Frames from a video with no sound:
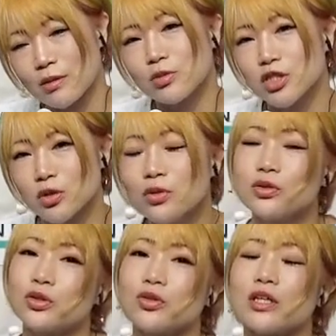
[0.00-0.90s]
多分地方
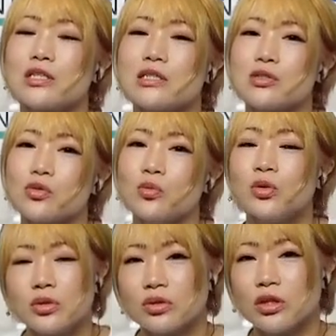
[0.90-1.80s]
の人たちはそう
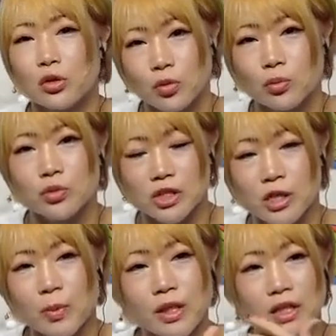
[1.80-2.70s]
思ってると思う
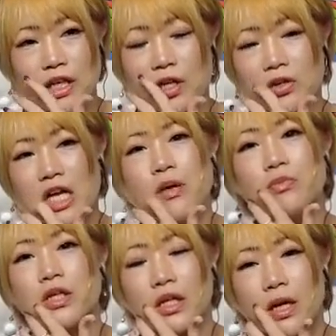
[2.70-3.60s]
し、やっぱり
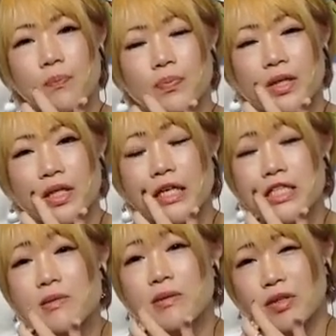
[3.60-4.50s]
リアルタイムでね、
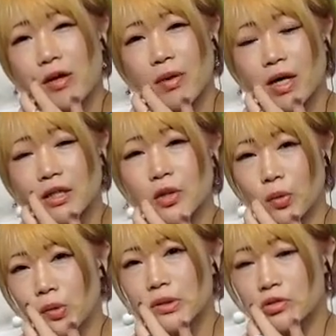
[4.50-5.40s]
一番は生がいい
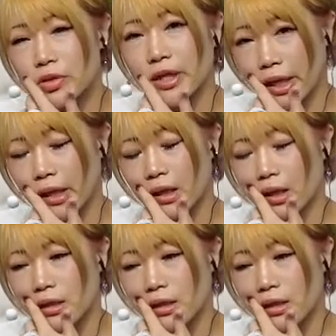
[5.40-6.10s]
よ、そりゃね。